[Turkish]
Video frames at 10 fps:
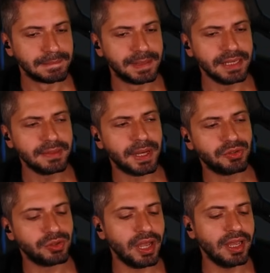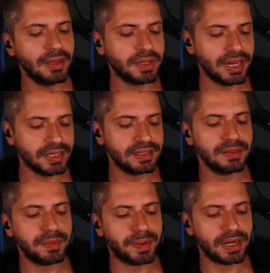Peki Batshuayi
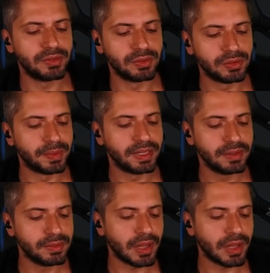gereksiz mi para tuttu peki?